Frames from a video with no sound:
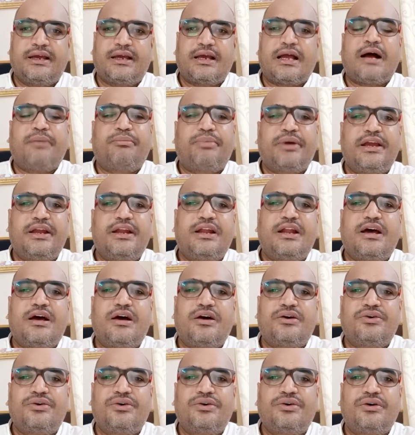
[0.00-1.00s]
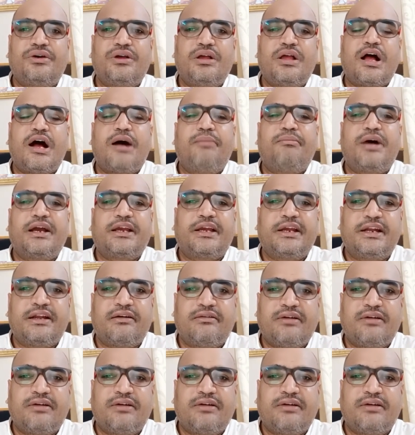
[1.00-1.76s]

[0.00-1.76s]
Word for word: அப்போ என்ன ஆகும் அம்மா கிட்ட